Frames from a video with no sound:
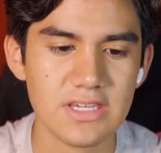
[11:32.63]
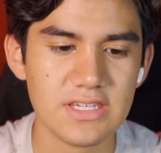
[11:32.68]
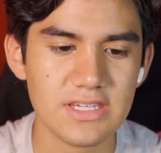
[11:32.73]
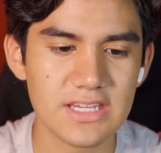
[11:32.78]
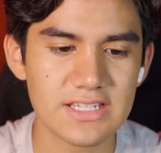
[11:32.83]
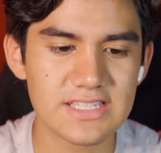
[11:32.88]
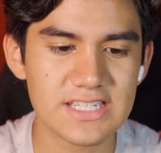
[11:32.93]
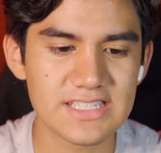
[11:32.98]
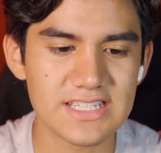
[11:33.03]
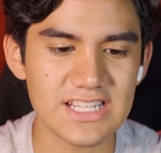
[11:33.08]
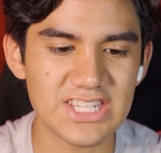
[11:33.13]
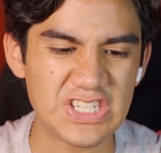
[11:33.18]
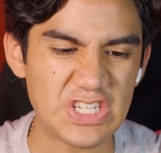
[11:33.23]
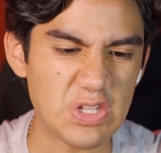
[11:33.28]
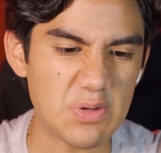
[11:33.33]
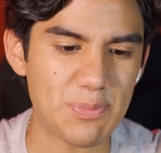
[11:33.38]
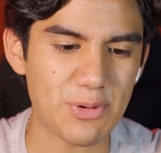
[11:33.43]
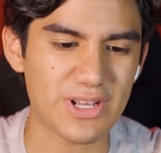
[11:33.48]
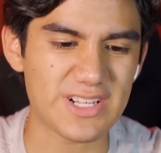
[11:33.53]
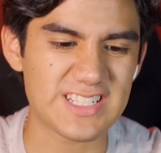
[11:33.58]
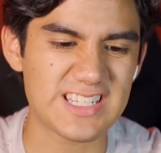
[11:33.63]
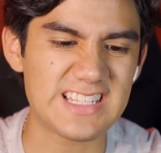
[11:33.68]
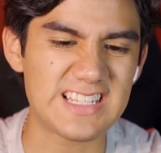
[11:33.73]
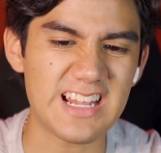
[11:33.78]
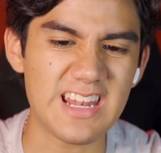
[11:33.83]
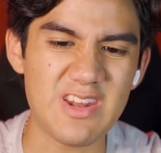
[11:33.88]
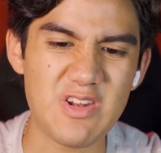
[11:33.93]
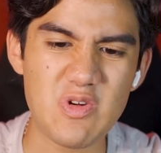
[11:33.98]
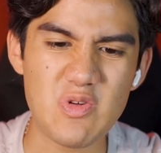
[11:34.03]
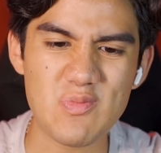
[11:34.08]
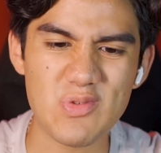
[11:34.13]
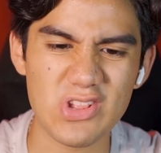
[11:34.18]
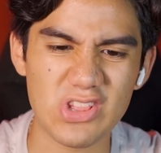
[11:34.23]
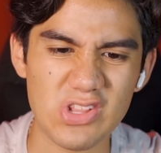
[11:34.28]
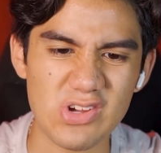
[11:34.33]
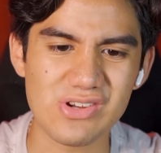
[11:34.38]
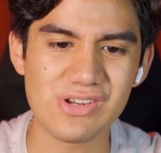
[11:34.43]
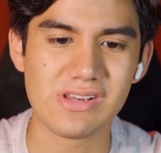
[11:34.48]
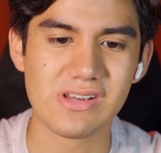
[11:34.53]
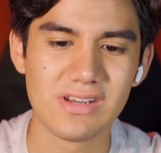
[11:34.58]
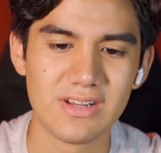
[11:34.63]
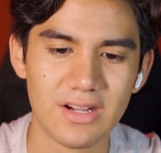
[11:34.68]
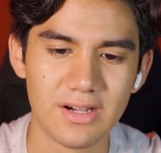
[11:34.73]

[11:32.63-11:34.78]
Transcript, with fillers: Y este está chido porque sí salen un montón.